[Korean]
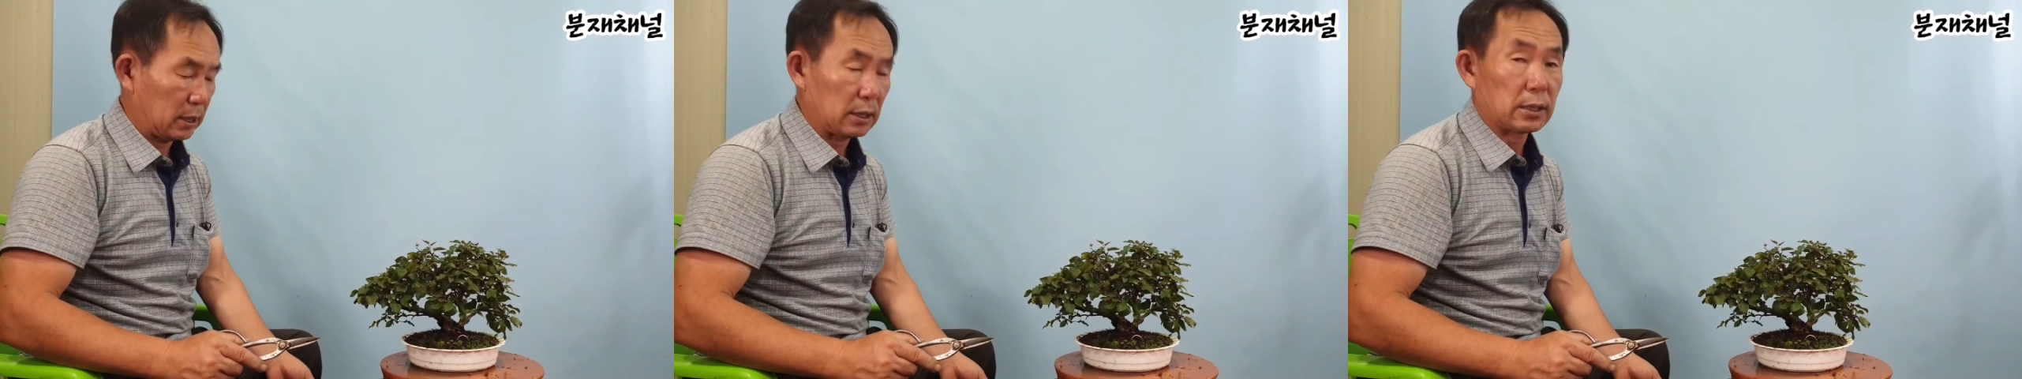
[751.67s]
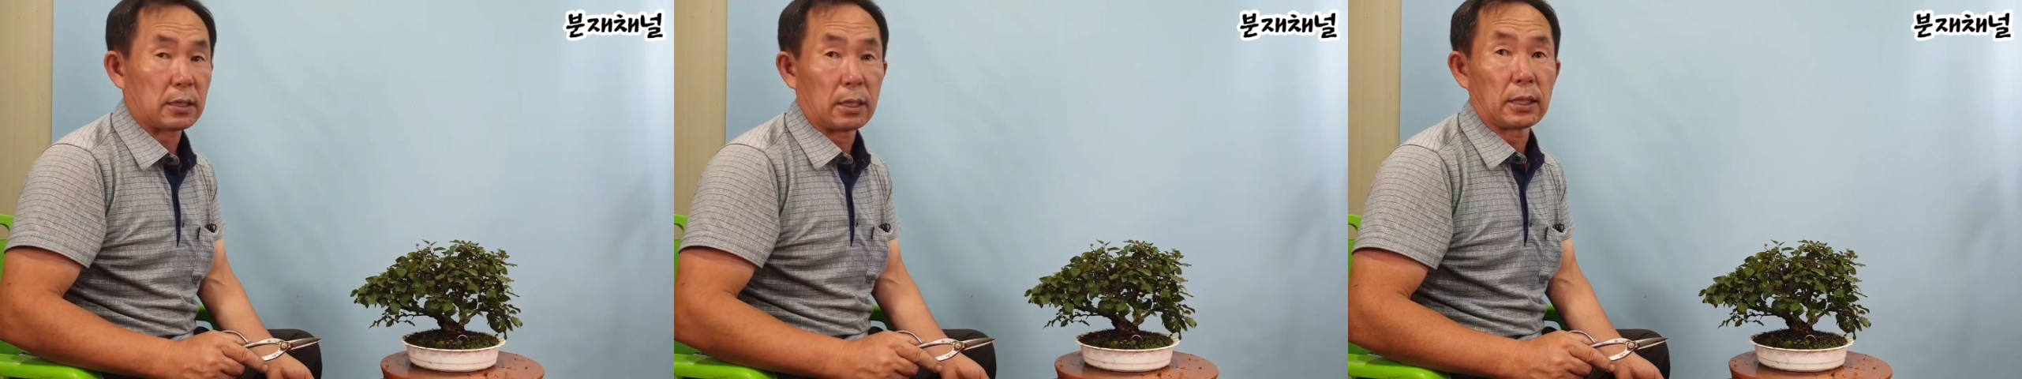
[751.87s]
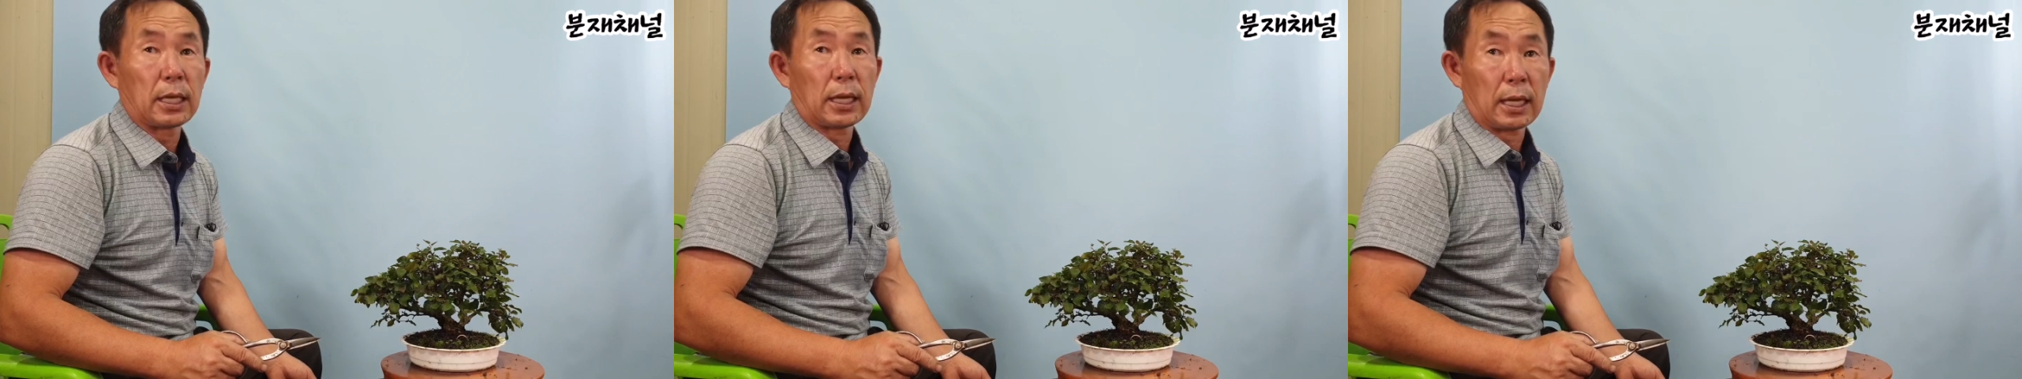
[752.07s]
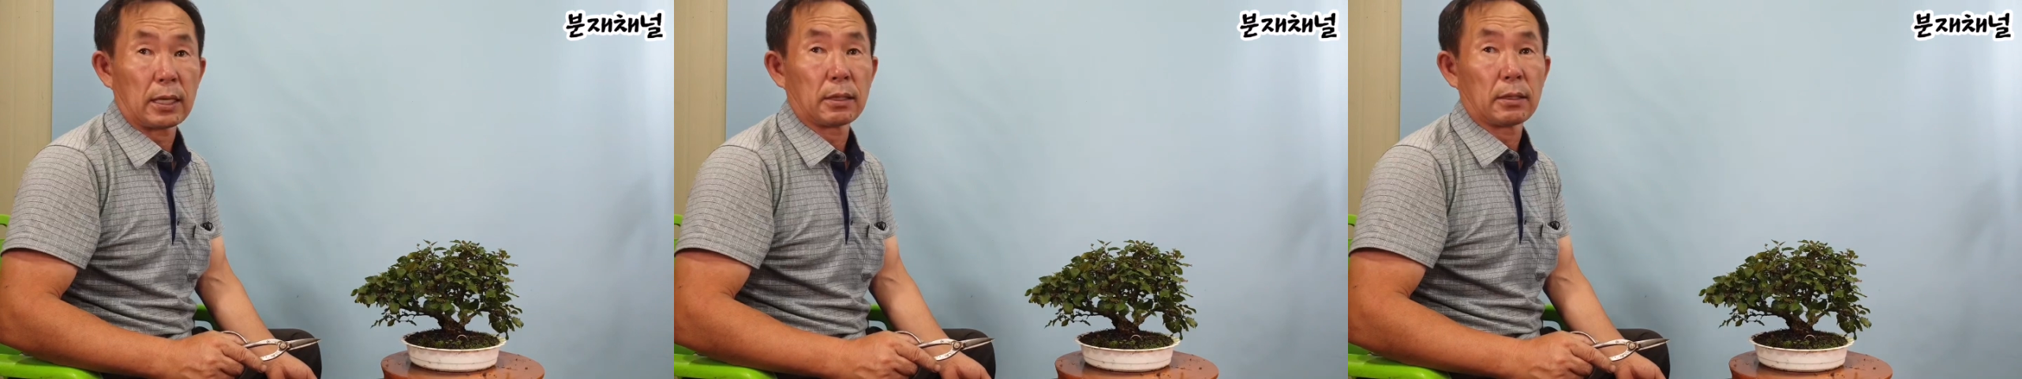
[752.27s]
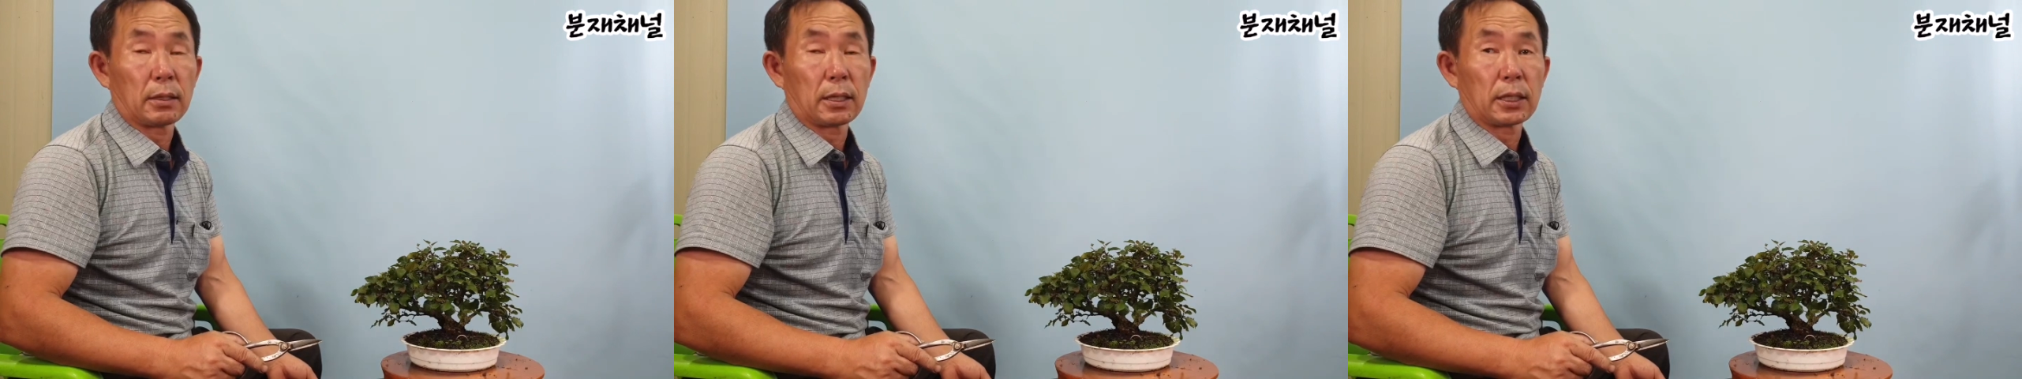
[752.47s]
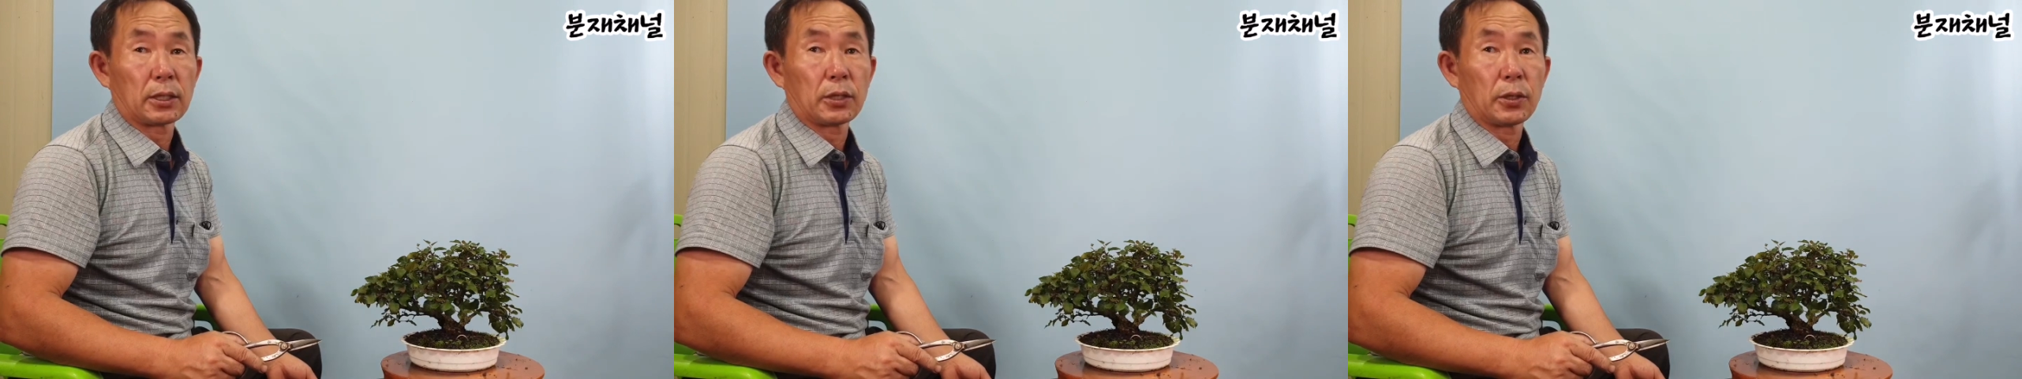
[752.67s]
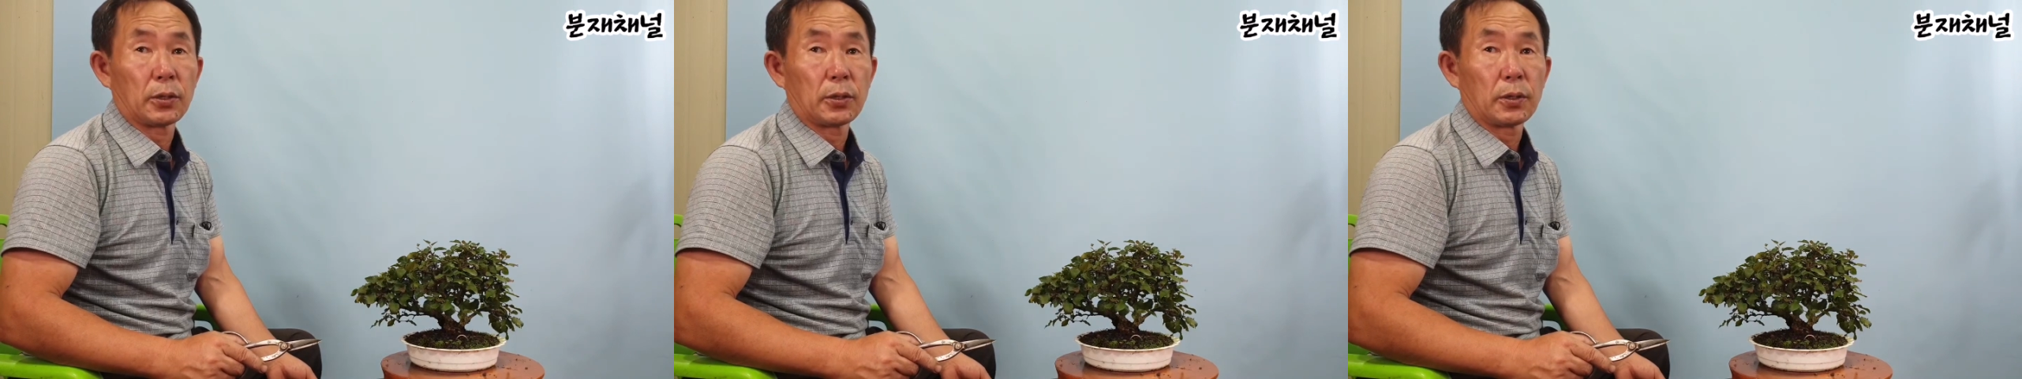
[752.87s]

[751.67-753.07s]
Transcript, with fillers: 선택하는 거겠죠.